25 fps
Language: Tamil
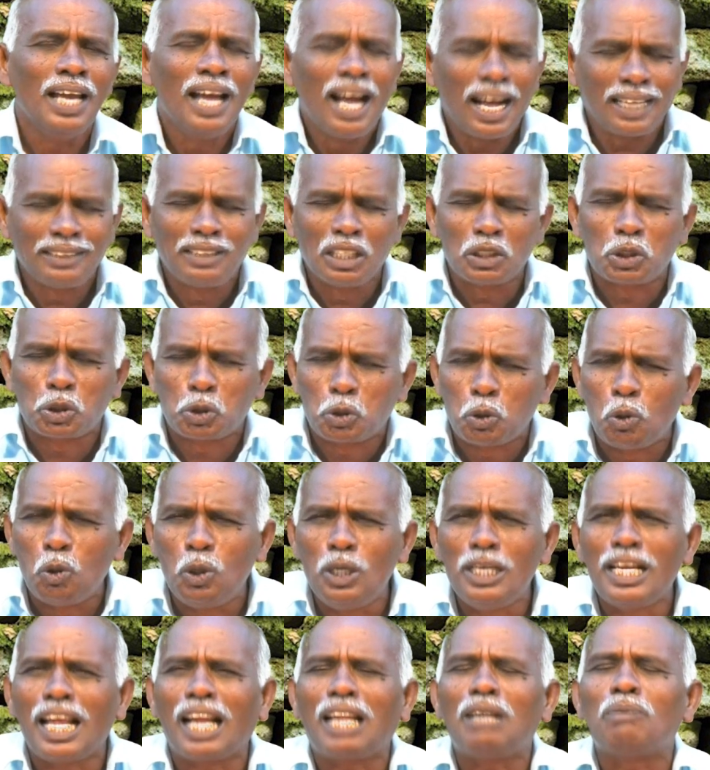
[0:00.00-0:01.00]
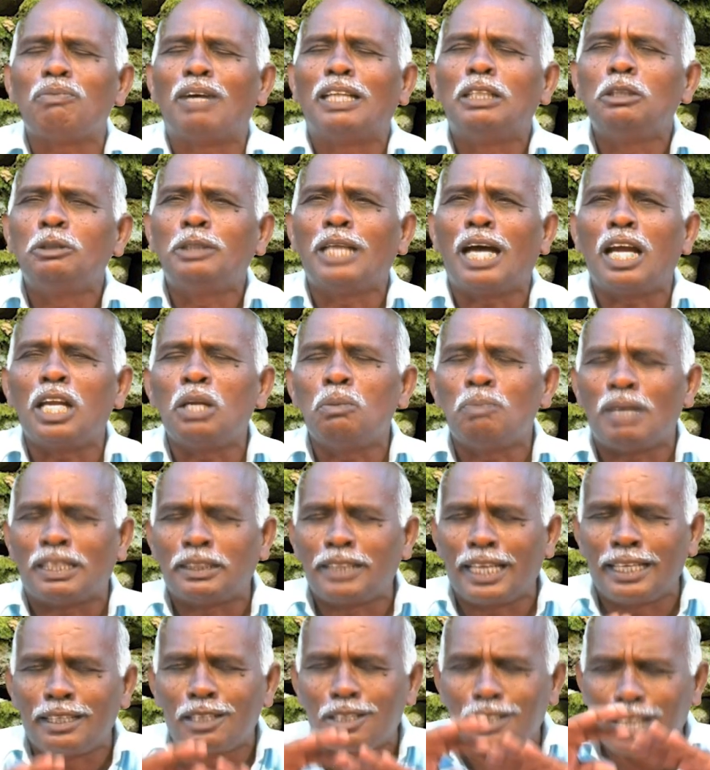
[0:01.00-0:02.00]
அந்த சூழ்நிலை வந்தாலும்
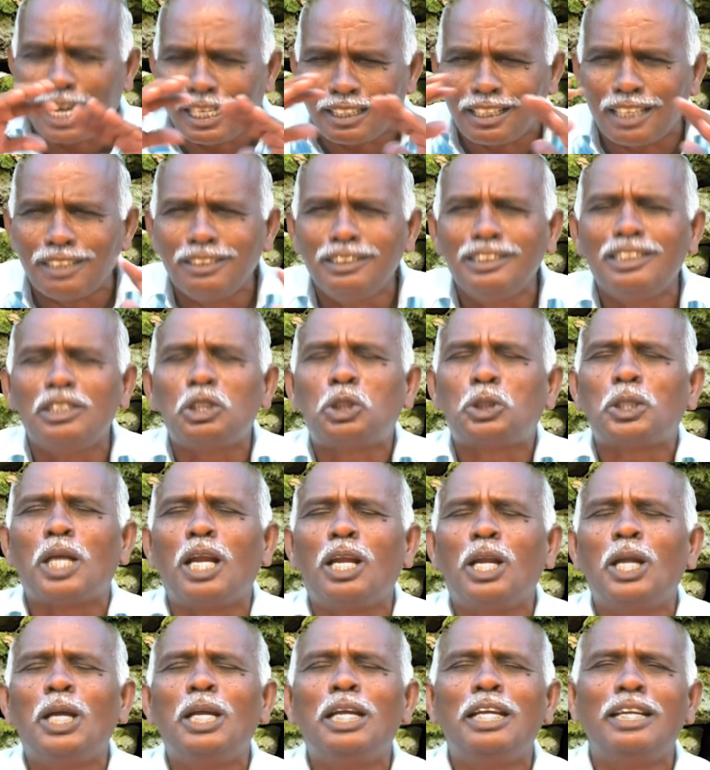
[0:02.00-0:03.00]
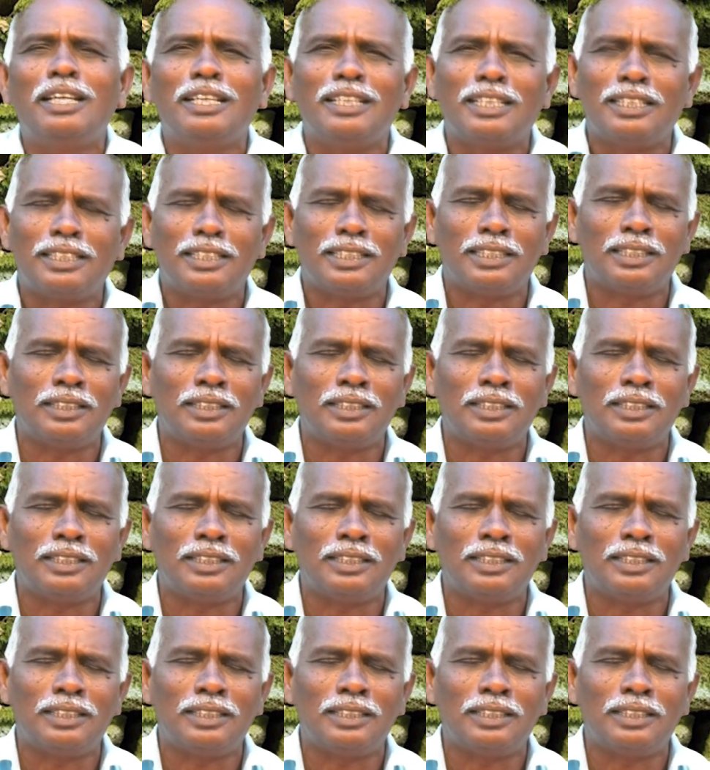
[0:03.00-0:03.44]
அதை கடந்து செல்லுங்கள்